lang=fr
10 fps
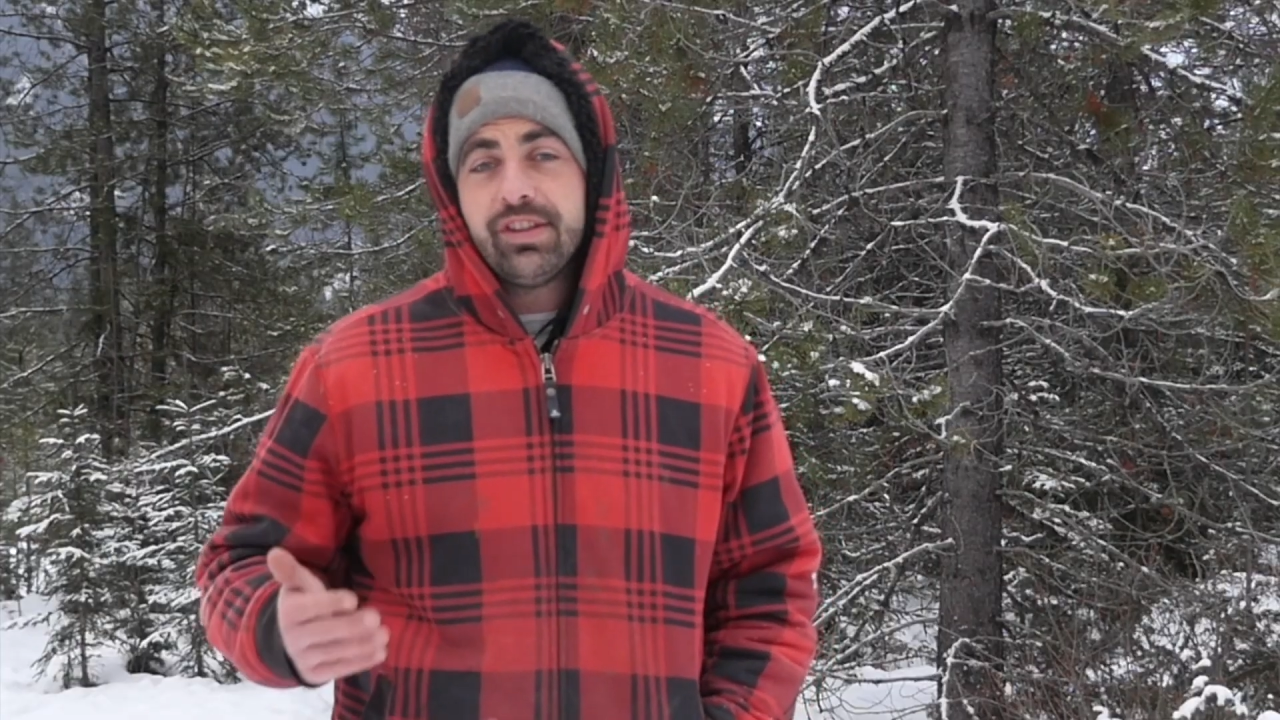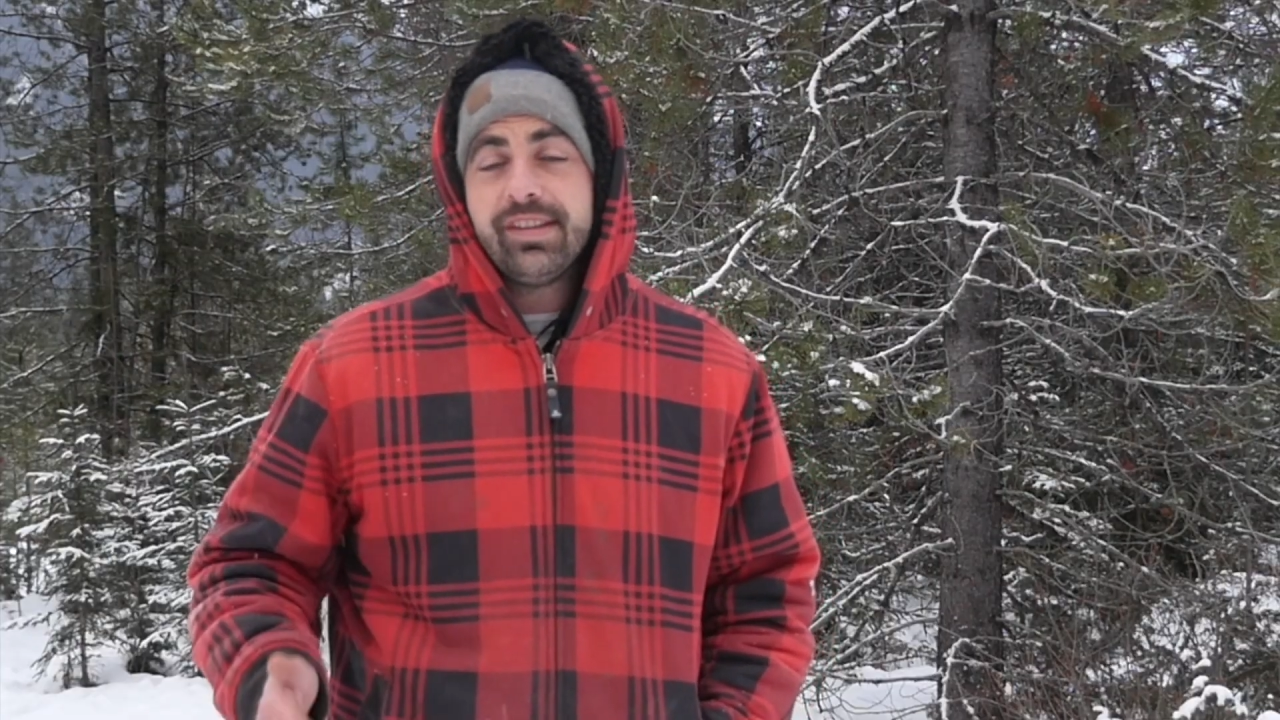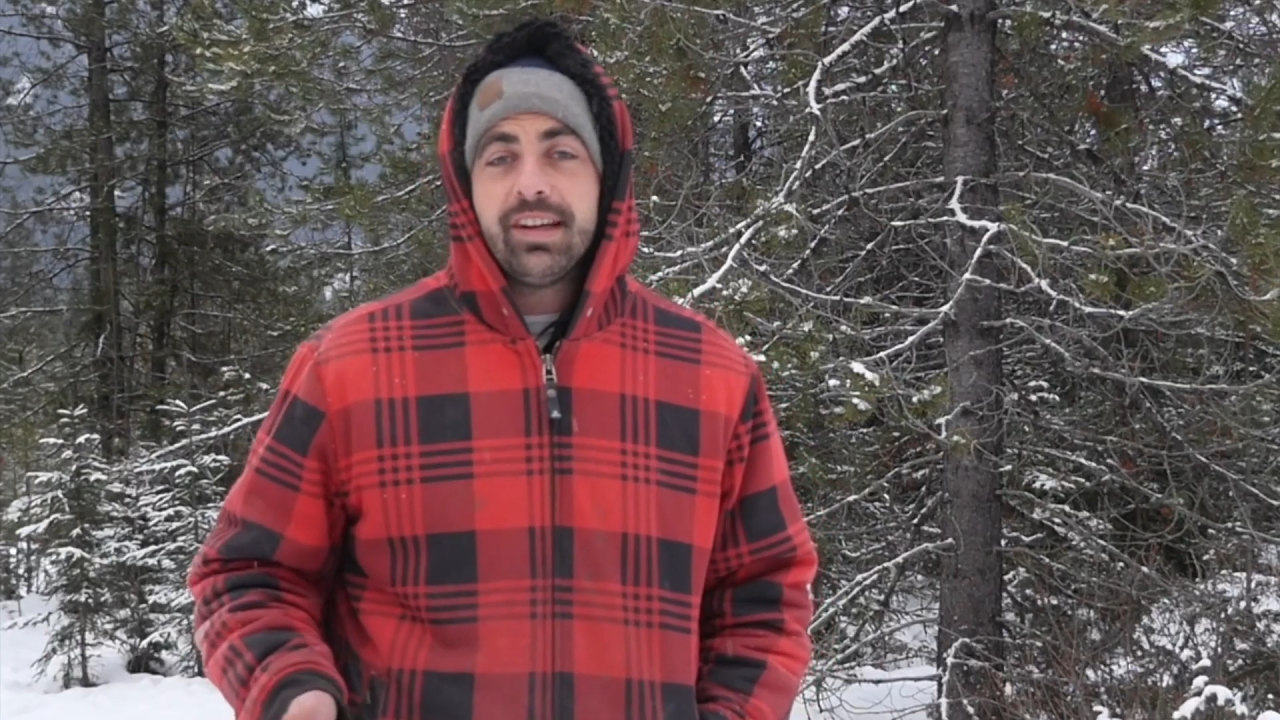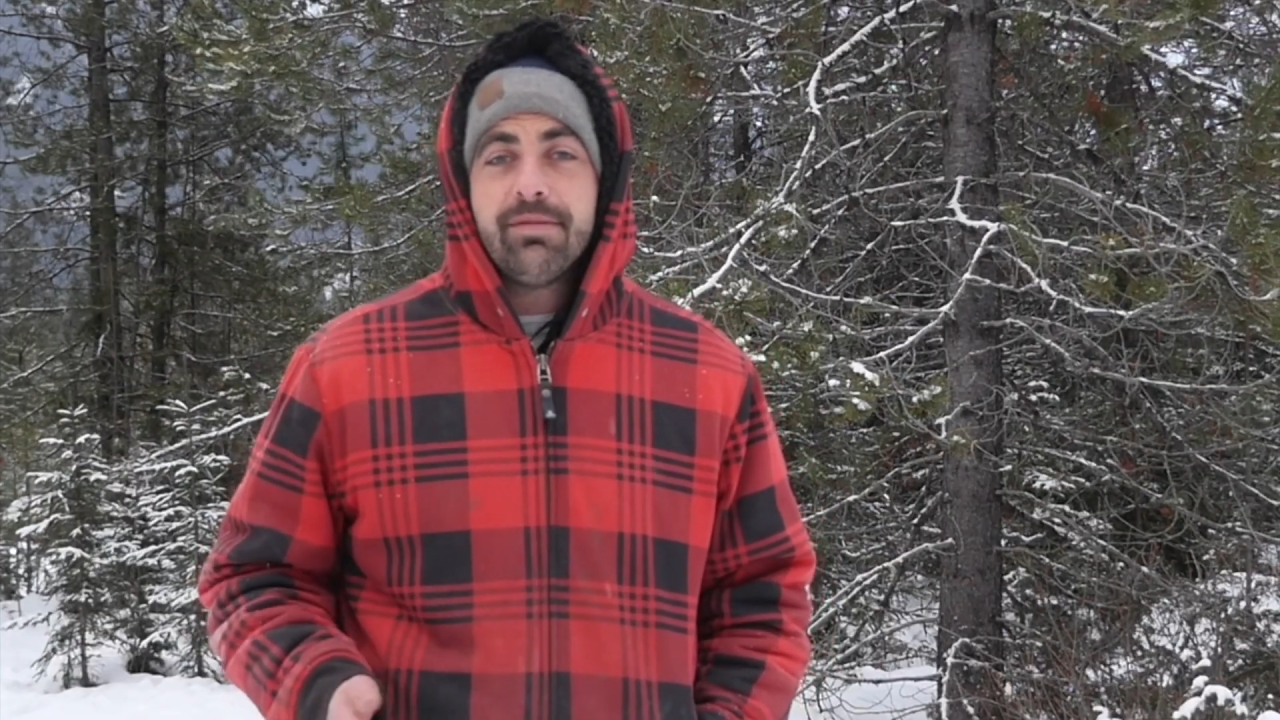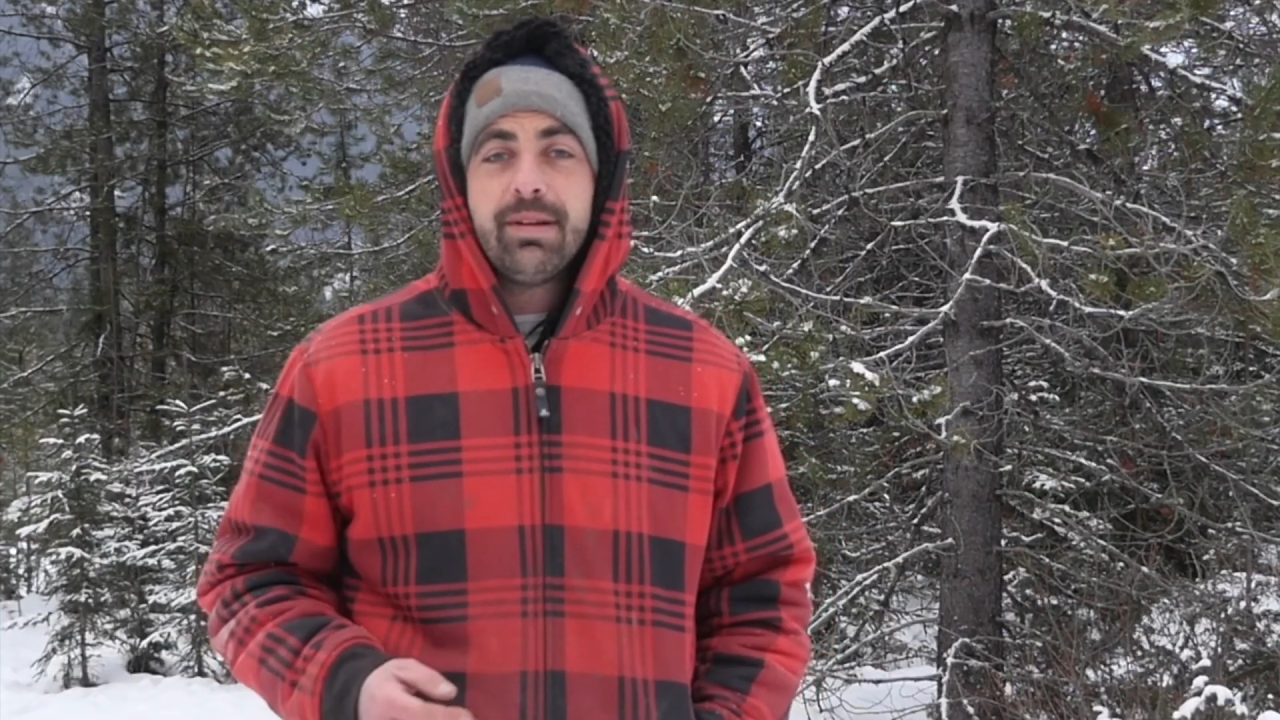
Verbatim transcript: j'essaierai de